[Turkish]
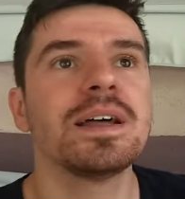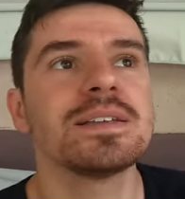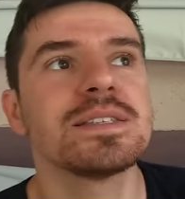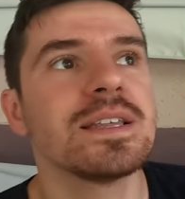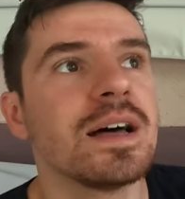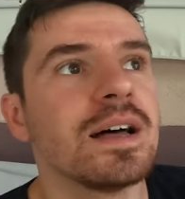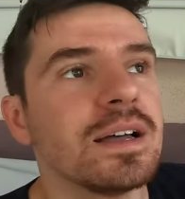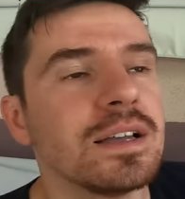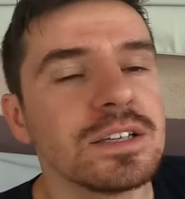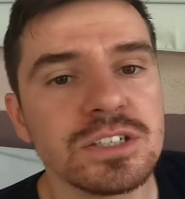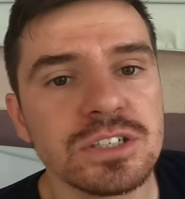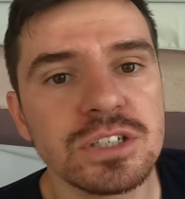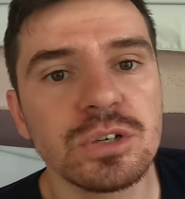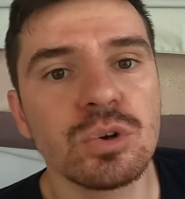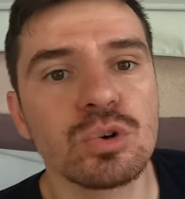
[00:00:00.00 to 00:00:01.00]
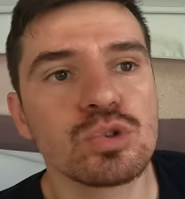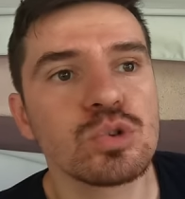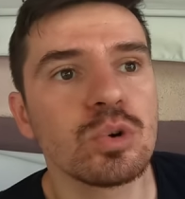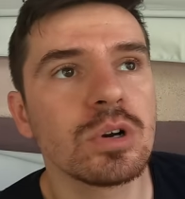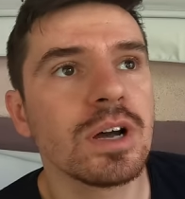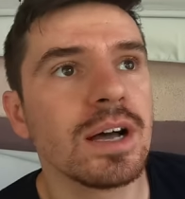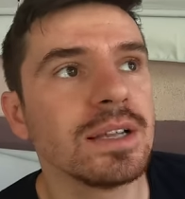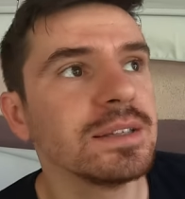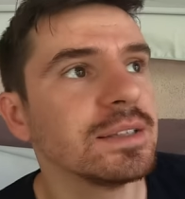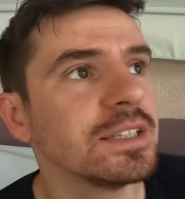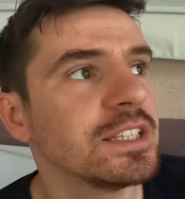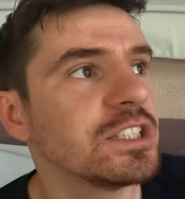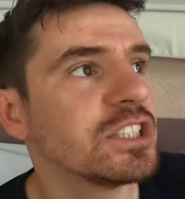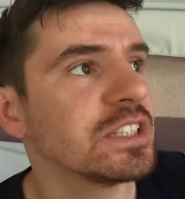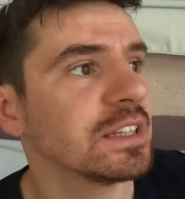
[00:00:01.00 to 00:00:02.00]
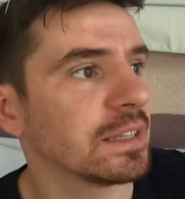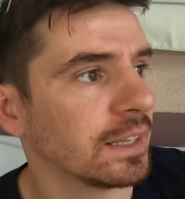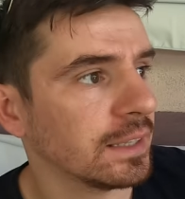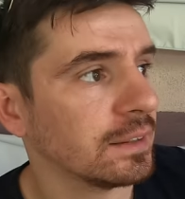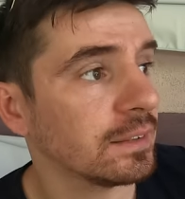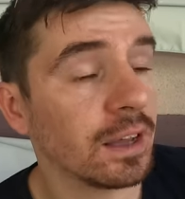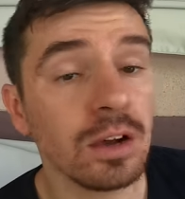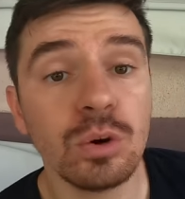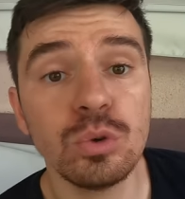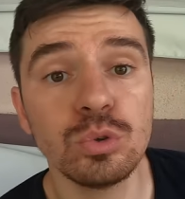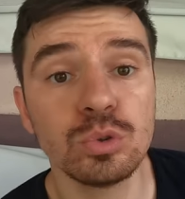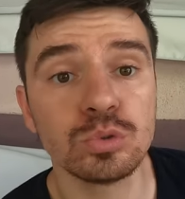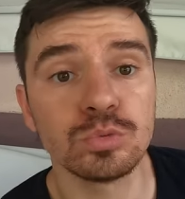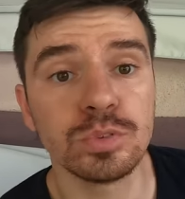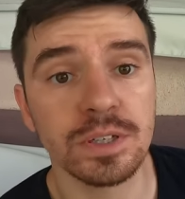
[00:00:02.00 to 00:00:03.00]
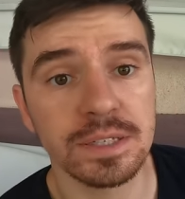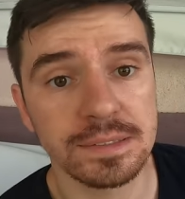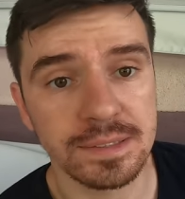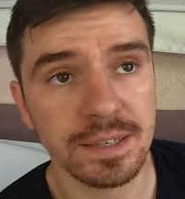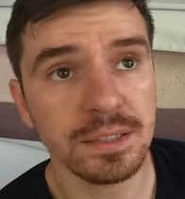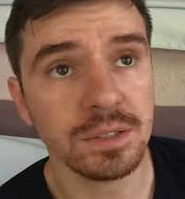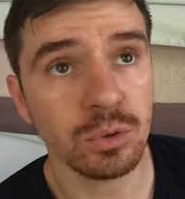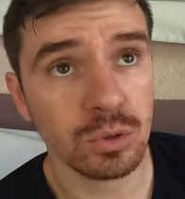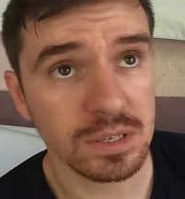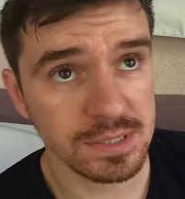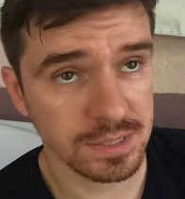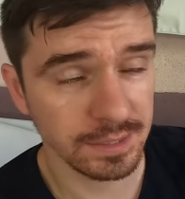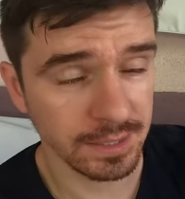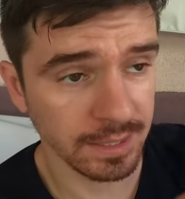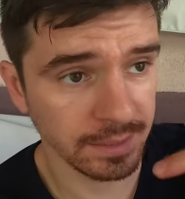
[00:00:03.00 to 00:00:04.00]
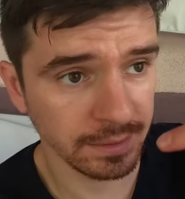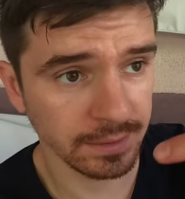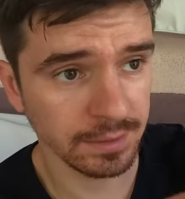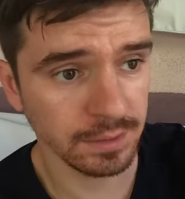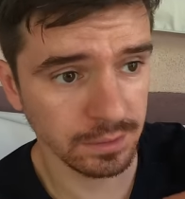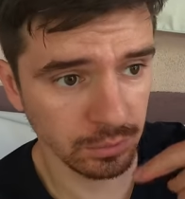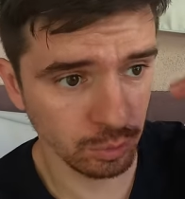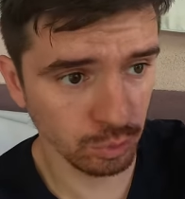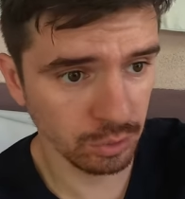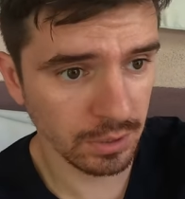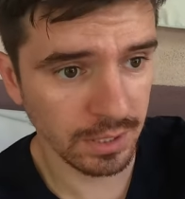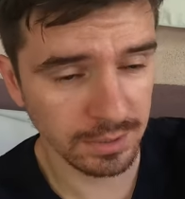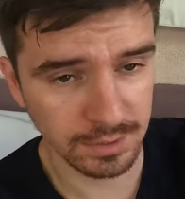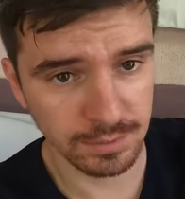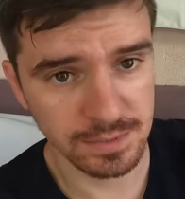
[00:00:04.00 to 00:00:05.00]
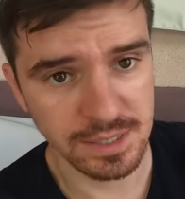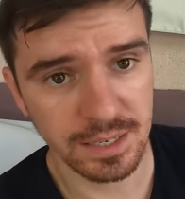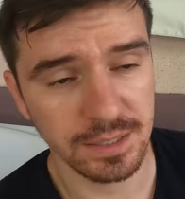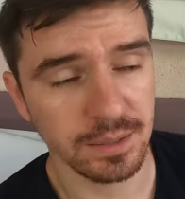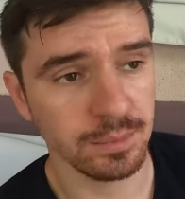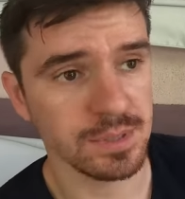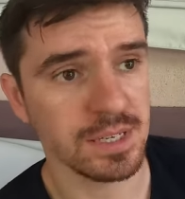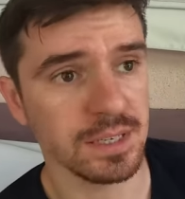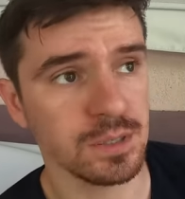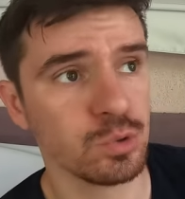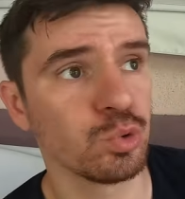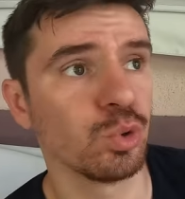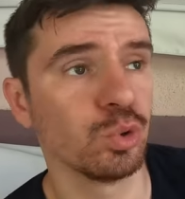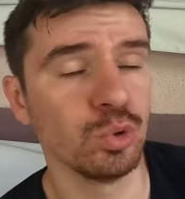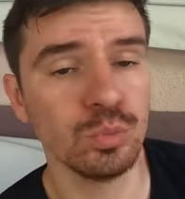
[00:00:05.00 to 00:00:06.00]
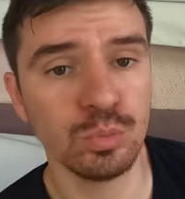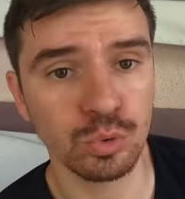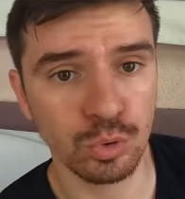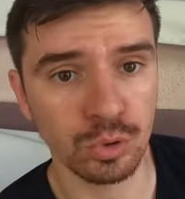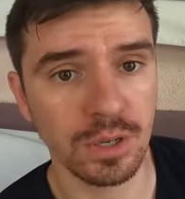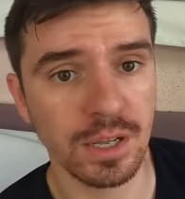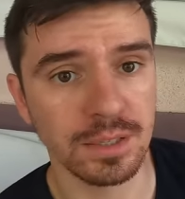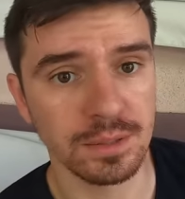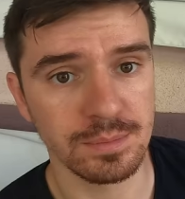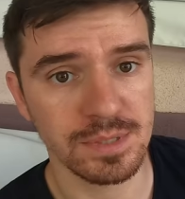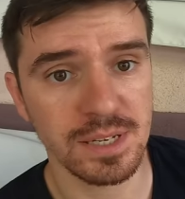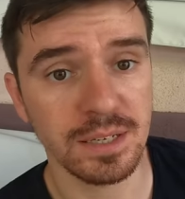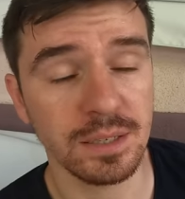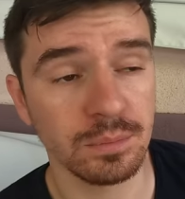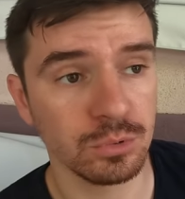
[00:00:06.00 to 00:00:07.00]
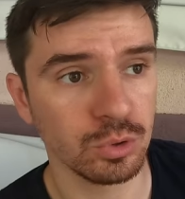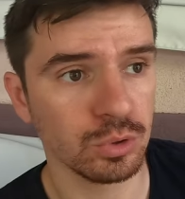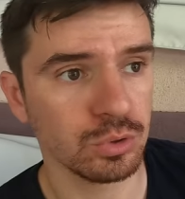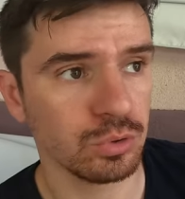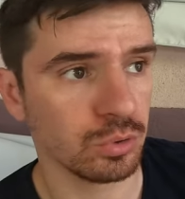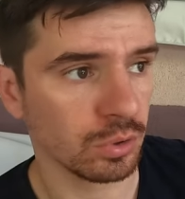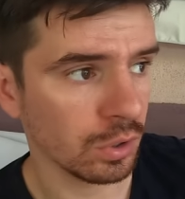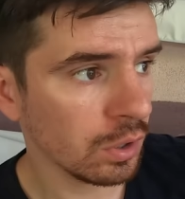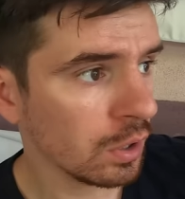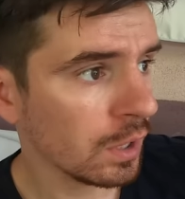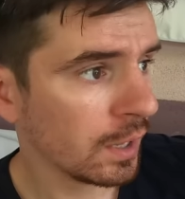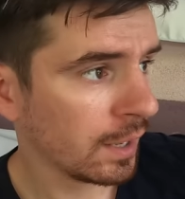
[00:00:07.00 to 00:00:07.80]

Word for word: biraz daha Şirok sokağın içinde daha uygun fiyata orası yani dün kaldığımız yer 28 euroydu bugün kaldığımız yer 24 euro